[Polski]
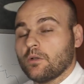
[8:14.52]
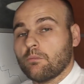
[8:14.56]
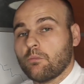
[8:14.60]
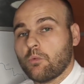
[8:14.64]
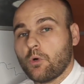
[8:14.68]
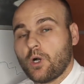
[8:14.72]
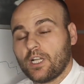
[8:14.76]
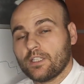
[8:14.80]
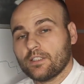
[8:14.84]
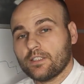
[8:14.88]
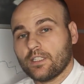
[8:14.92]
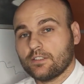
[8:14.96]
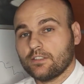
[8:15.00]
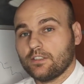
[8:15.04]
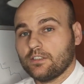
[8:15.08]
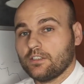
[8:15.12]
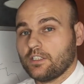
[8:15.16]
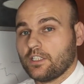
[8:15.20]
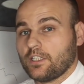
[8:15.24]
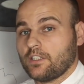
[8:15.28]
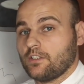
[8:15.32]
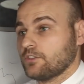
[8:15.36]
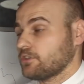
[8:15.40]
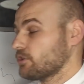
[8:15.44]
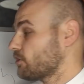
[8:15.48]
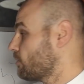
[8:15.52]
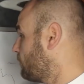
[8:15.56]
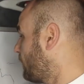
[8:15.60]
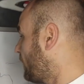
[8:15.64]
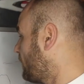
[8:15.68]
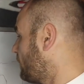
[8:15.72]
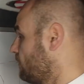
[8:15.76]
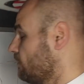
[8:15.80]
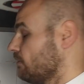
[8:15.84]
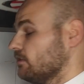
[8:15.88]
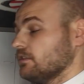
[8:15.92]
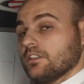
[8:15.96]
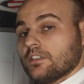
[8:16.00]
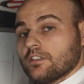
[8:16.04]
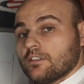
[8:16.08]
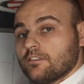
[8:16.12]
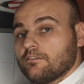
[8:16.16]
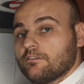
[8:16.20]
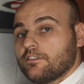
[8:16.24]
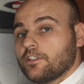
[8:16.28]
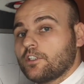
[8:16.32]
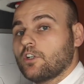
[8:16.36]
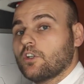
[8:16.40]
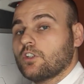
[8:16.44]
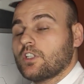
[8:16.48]
płata tylnego skrzydła i
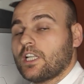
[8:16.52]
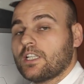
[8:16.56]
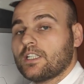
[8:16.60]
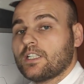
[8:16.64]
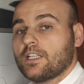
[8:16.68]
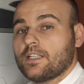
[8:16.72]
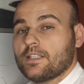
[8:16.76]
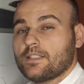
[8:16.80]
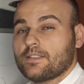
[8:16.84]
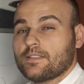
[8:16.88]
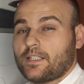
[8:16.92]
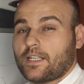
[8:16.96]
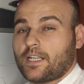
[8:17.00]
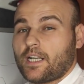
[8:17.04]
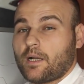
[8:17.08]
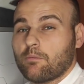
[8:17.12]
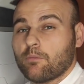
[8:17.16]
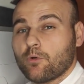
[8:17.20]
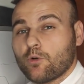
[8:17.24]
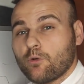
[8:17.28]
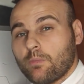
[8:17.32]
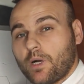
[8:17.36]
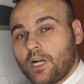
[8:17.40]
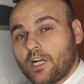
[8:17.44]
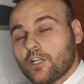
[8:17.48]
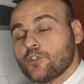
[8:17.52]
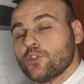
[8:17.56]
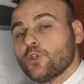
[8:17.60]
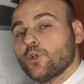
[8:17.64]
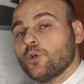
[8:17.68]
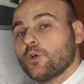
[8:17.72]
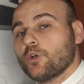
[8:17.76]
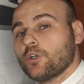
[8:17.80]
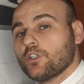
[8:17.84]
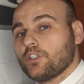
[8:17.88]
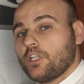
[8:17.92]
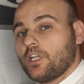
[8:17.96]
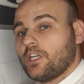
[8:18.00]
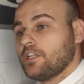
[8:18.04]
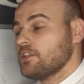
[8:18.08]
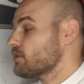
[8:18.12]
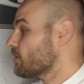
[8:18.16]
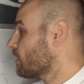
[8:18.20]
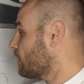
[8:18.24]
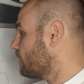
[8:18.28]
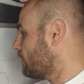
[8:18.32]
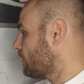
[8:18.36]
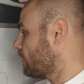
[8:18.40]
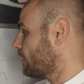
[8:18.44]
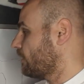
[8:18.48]
wykonana jest taka próba
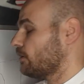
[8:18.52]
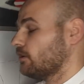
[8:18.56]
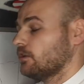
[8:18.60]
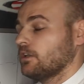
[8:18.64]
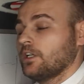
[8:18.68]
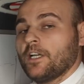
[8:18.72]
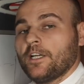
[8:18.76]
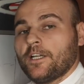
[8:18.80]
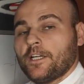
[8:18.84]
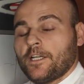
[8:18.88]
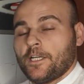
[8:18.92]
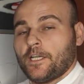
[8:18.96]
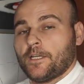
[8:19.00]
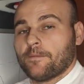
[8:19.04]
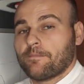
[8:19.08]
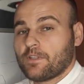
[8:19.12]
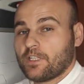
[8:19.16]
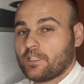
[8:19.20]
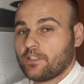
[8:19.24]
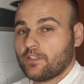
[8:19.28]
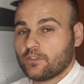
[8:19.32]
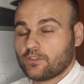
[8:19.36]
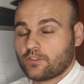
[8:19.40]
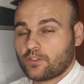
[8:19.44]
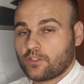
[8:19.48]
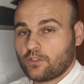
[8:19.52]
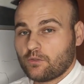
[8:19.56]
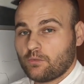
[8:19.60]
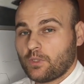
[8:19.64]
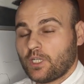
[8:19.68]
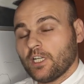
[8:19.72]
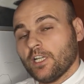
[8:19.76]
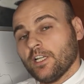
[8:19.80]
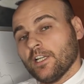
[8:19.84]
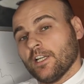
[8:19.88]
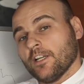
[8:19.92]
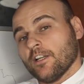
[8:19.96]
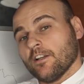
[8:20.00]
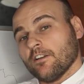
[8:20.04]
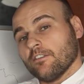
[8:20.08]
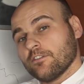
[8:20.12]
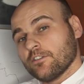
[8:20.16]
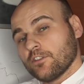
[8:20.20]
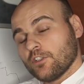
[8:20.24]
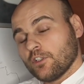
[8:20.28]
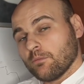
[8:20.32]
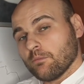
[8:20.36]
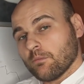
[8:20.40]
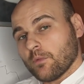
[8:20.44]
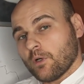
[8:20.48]
ciągnięcia tego, tego skrzydła. W
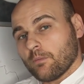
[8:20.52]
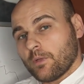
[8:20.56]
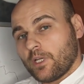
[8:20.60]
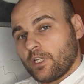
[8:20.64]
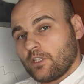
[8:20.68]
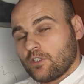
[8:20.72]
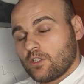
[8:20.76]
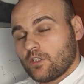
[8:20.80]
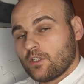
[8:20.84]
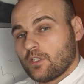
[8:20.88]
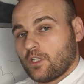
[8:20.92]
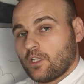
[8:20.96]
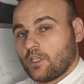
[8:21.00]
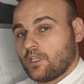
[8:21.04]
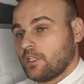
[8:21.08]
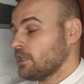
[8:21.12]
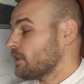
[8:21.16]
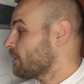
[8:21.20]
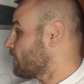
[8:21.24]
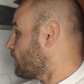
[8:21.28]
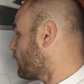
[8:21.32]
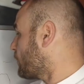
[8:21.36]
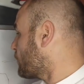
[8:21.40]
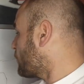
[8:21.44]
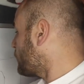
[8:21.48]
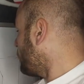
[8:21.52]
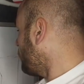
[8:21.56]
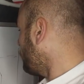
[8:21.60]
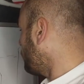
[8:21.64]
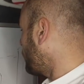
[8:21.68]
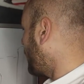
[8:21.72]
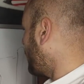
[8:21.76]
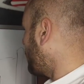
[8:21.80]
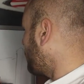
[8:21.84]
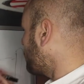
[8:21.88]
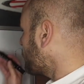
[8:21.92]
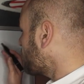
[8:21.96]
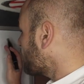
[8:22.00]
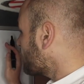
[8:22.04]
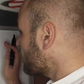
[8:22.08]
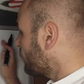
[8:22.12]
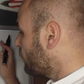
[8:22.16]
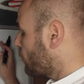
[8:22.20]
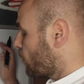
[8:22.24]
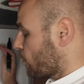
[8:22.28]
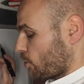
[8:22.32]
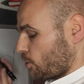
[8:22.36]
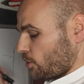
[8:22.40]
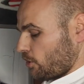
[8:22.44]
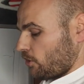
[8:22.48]
tym momencie ta siła
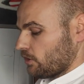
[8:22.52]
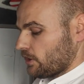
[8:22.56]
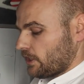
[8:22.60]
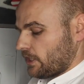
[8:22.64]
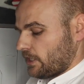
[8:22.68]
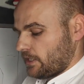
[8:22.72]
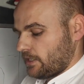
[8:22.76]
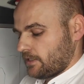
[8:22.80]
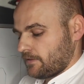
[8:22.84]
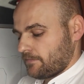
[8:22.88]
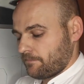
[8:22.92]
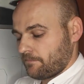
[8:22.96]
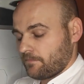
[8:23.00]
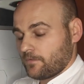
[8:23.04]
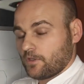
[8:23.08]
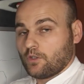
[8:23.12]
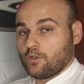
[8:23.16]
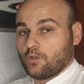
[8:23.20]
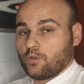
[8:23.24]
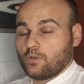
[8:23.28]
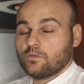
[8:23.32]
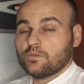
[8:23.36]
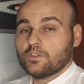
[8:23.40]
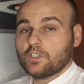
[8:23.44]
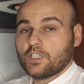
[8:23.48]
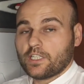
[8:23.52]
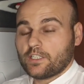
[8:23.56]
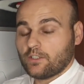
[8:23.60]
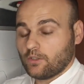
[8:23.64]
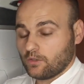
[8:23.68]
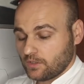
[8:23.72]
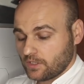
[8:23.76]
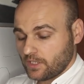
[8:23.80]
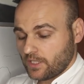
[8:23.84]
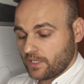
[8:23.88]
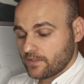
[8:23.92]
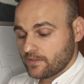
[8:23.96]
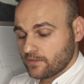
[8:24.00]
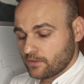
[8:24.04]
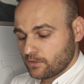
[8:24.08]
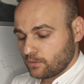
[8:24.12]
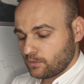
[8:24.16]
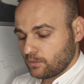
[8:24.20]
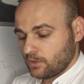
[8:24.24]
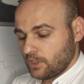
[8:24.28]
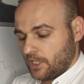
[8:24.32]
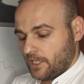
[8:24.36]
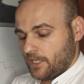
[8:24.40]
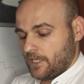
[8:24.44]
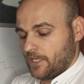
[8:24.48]
przyłożona do tego
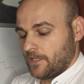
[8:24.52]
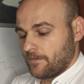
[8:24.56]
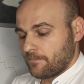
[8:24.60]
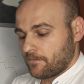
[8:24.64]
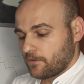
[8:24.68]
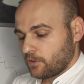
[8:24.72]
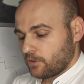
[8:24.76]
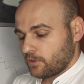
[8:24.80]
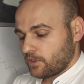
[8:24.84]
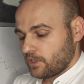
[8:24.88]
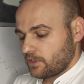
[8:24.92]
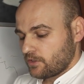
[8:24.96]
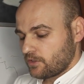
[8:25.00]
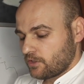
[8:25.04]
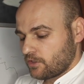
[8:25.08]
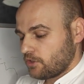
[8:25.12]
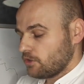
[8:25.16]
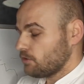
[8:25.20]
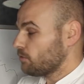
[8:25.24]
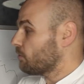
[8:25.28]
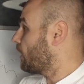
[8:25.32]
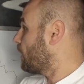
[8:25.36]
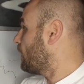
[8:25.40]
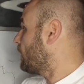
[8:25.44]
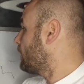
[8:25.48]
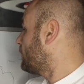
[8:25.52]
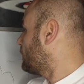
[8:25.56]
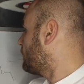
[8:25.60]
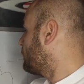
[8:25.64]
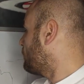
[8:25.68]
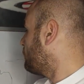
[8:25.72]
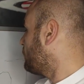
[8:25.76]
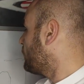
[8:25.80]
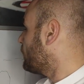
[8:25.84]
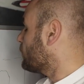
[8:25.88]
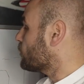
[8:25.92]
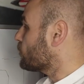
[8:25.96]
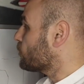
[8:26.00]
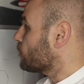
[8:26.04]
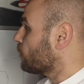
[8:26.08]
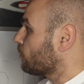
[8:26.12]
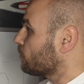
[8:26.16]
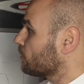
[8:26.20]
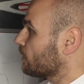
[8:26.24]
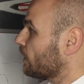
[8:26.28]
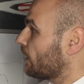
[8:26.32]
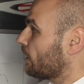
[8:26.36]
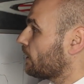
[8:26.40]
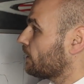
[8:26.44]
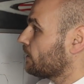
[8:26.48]
testu to jest siła
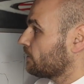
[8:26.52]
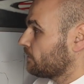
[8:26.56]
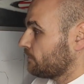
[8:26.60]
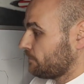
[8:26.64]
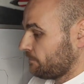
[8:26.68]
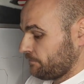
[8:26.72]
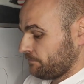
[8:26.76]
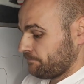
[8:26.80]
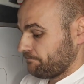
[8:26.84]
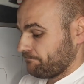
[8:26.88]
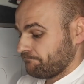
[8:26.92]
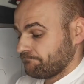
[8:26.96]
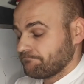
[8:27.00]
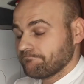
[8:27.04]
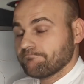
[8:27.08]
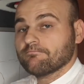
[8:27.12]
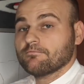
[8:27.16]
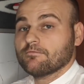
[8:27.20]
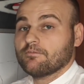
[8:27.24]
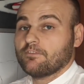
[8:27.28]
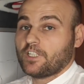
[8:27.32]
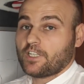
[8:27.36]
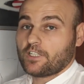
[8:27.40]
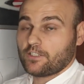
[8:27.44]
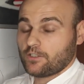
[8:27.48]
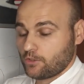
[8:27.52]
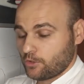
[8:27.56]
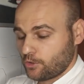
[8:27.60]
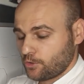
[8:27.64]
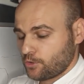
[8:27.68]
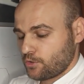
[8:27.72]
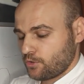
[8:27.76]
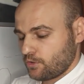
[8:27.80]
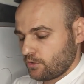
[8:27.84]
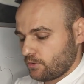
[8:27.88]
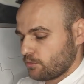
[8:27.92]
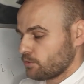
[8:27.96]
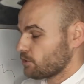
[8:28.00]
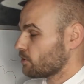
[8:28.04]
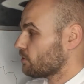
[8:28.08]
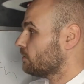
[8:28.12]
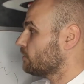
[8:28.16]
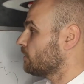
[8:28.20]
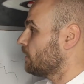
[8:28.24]
mierzona wartością, czy